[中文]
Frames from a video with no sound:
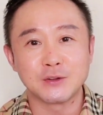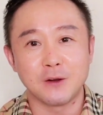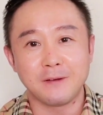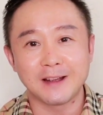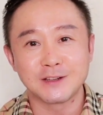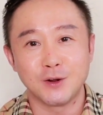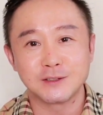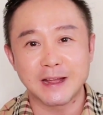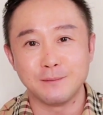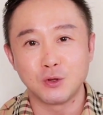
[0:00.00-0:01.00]
小发
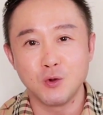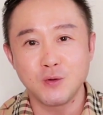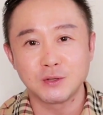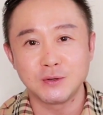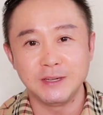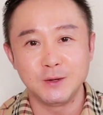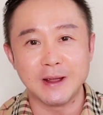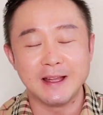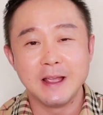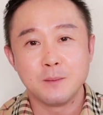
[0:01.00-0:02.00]
烧，咱们都会去医
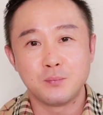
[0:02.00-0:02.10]
院，